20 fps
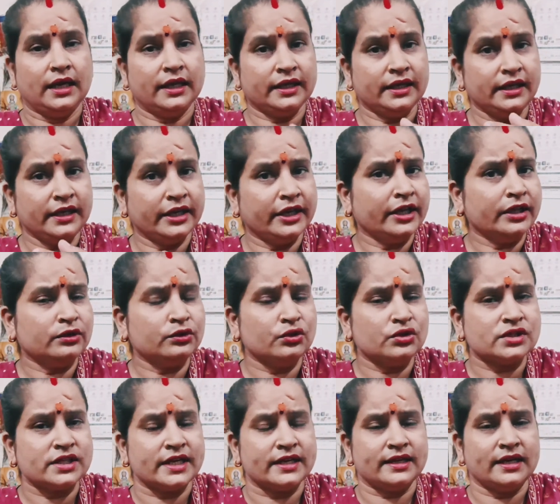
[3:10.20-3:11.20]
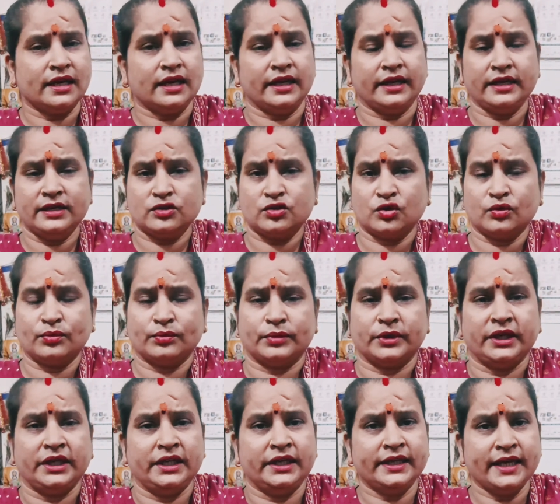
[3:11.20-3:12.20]
लेकिन एक दो चैनल है जो
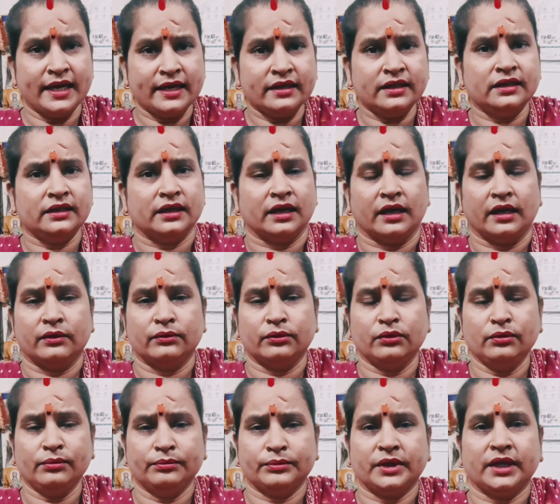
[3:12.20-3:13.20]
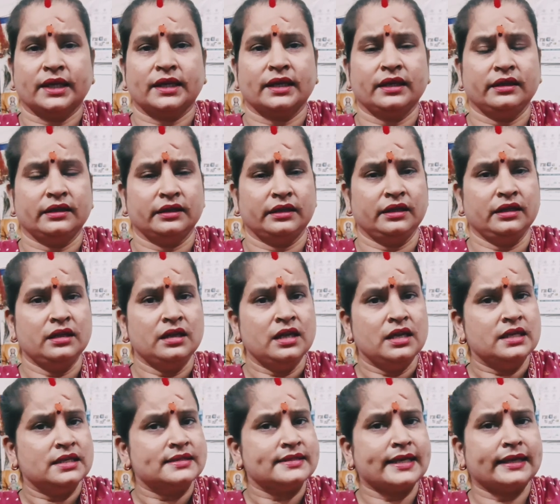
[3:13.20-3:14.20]
इंडिया की है वो हम देखे हैं
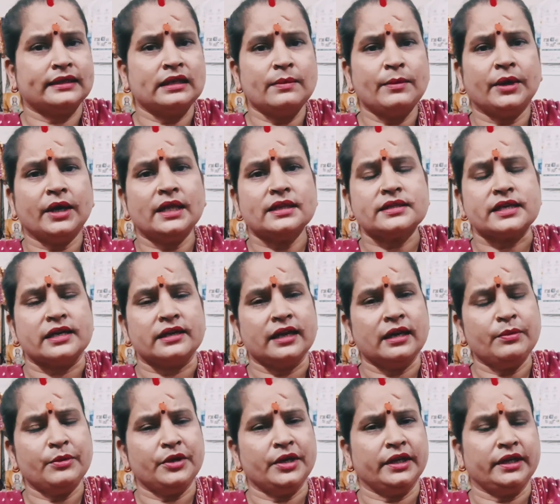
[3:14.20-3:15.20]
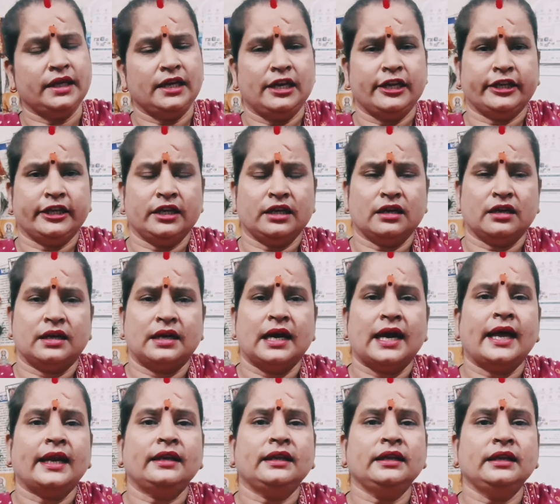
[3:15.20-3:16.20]
ज्यादा बड़ा चैनल भी नहीं है लेकिन
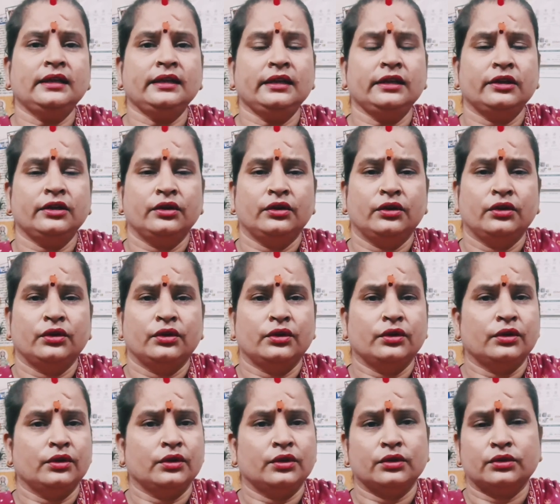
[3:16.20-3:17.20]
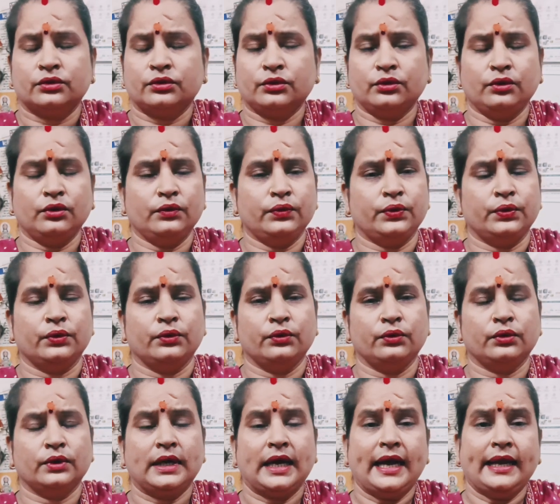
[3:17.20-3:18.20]
गाली तो
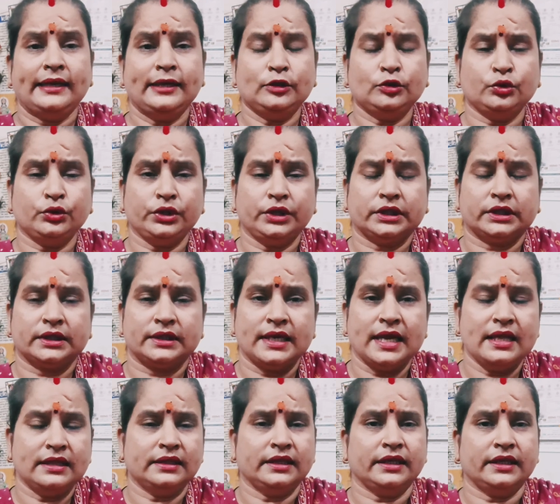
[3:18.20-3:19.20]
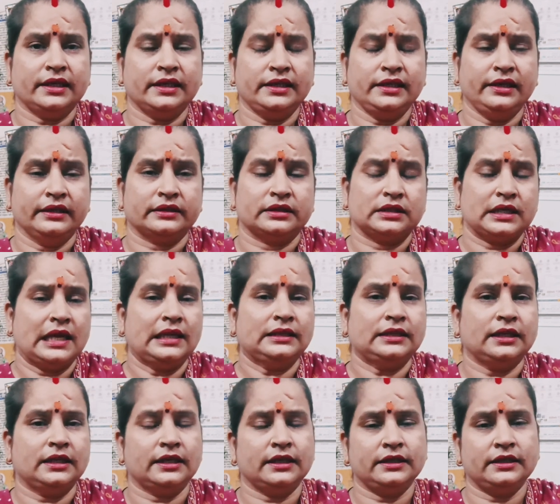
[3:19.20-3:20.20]
हो गाली तो इतना दे रही है इतना
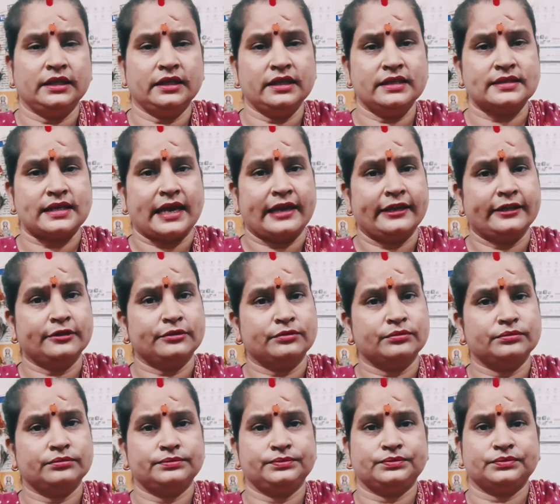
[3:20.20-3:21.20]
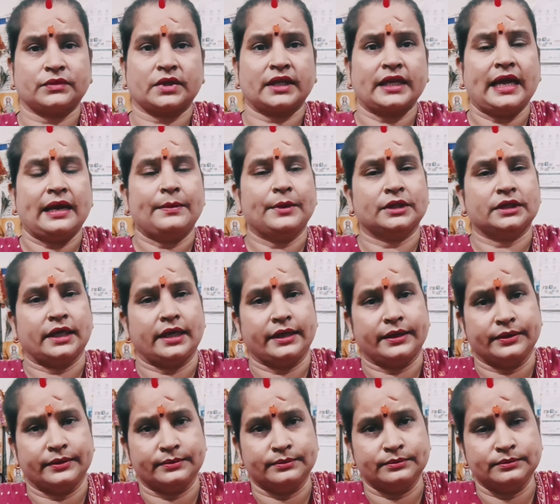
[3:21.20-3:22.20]
दे रही है कि शायद क्या
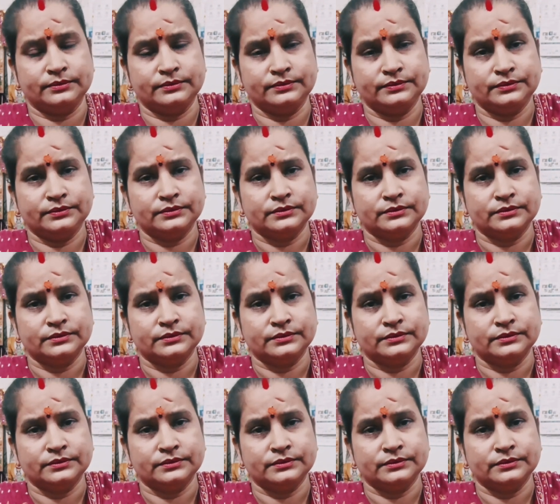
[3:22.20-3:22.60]
बताएं हम